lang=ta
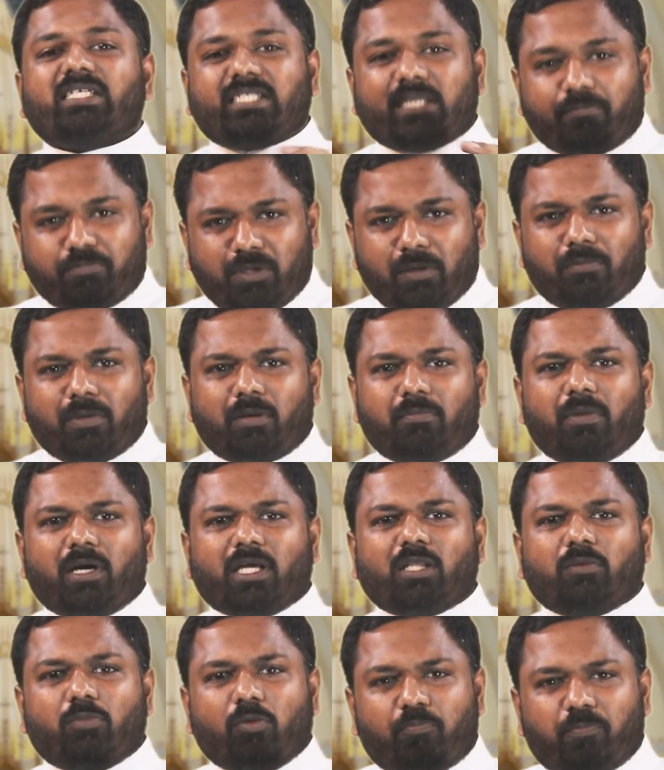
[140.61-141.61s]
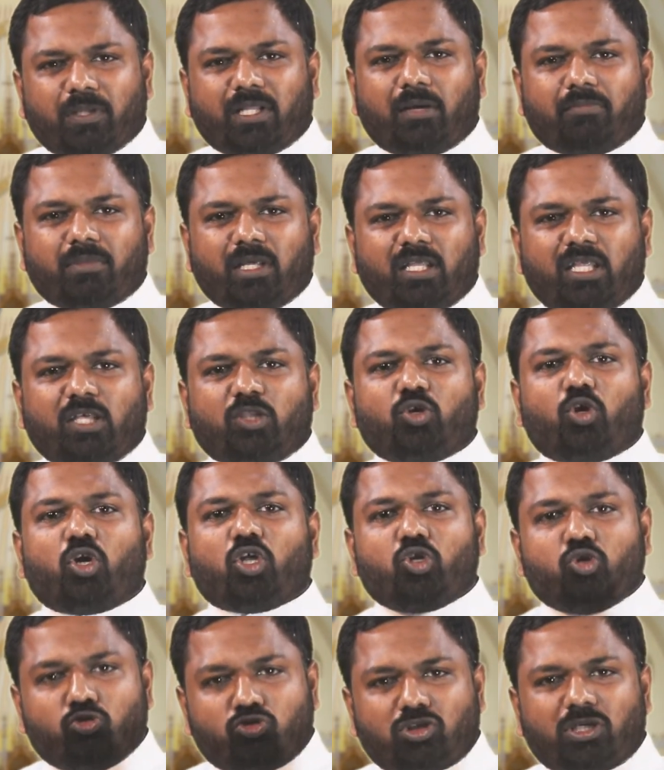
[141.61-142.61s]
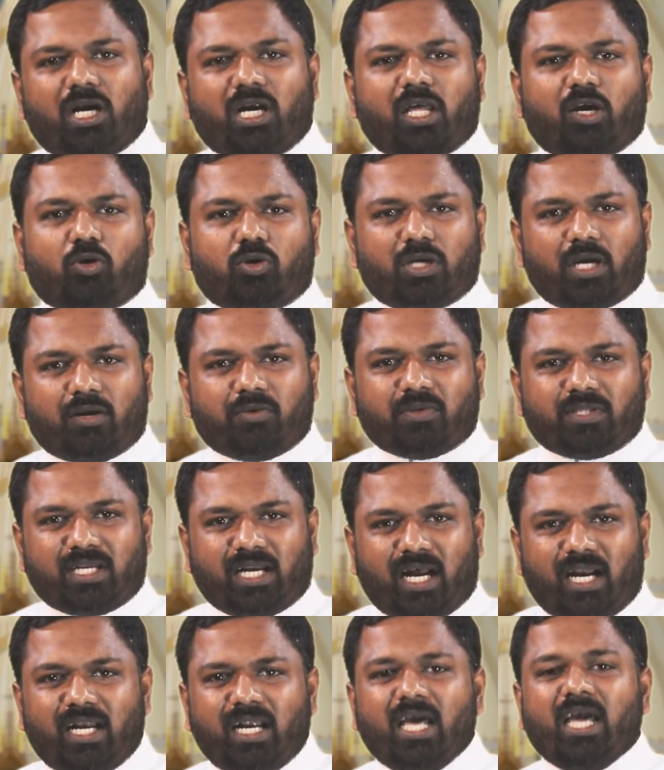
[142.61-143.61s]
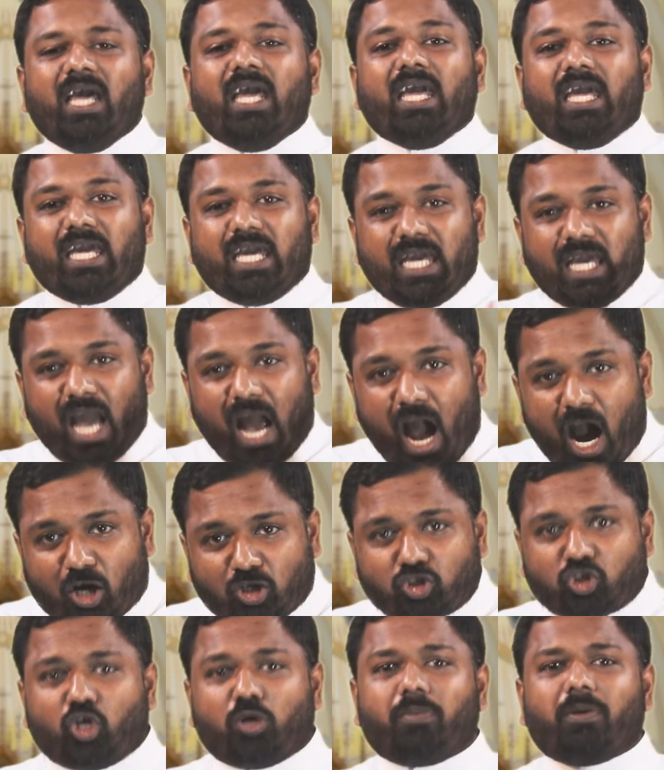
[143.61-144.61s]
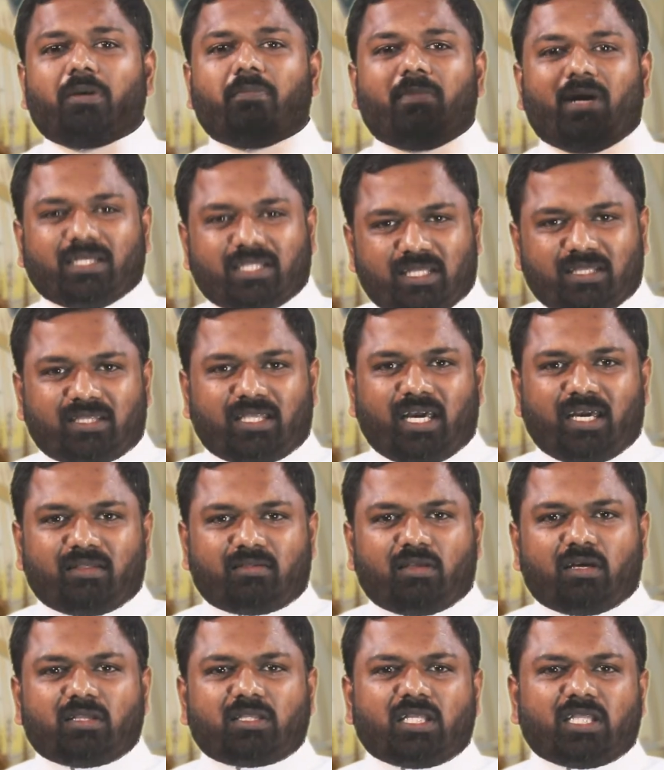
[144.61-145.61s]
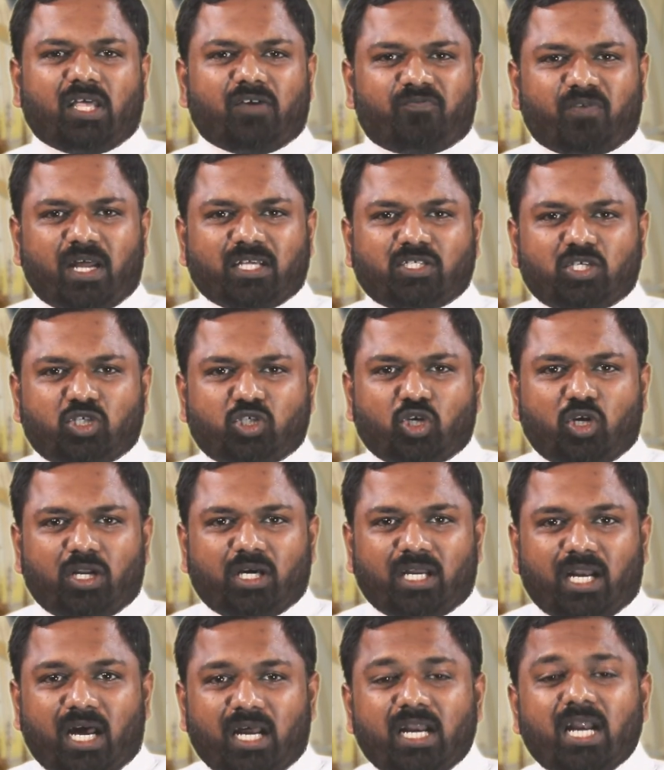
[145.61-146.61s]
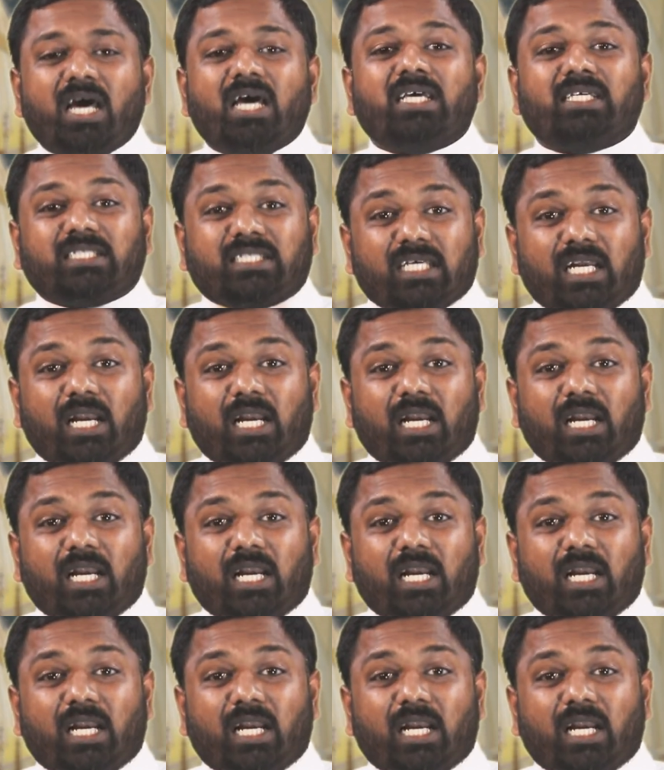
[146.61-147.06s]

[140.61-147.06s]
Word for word: இந்த செப்டம்பர் மாதம் முப்பதாம் தேதி இதனுடைய நூற்றாண்டை கொண்டாடுவதனால் அக்டோபர் மாதத்தை திருத்தந்தை பிரான்சிஸ் சொல்கிறார்